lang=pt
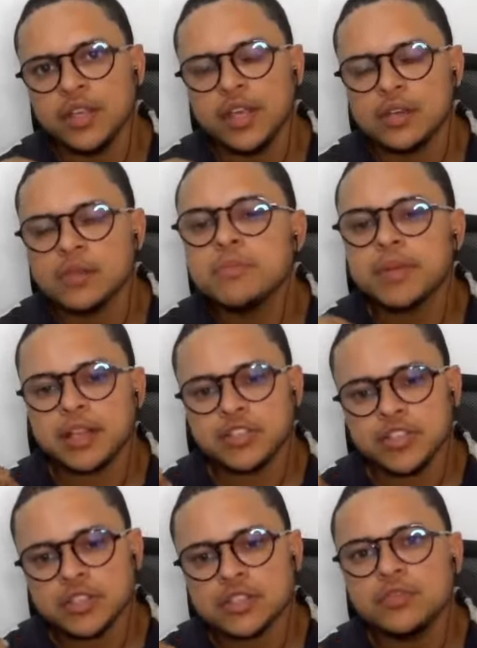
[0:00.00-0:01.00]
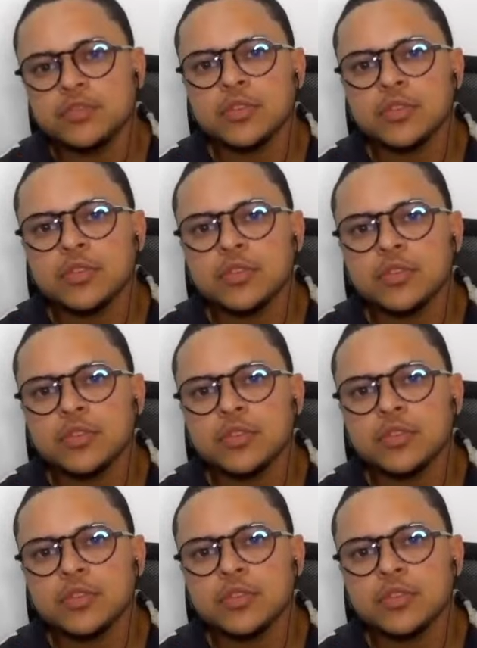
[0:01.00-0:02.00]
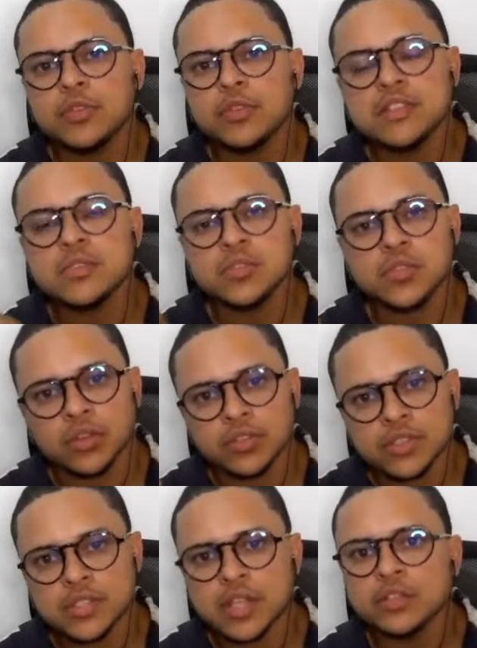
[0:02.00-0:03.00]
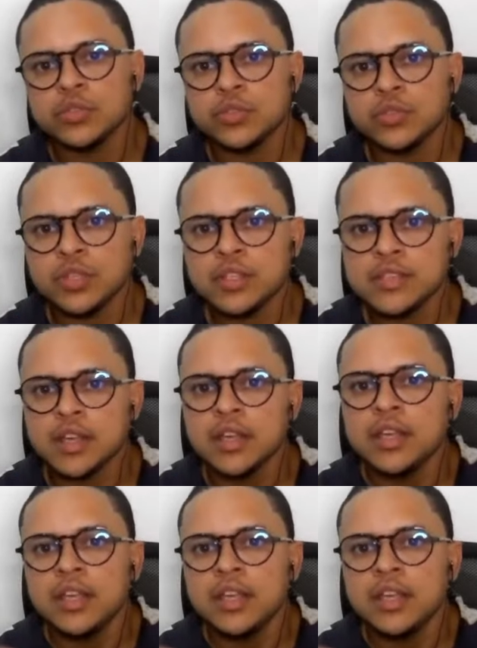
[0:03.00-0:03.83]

eram práticas que foram originadas de seus colonizadores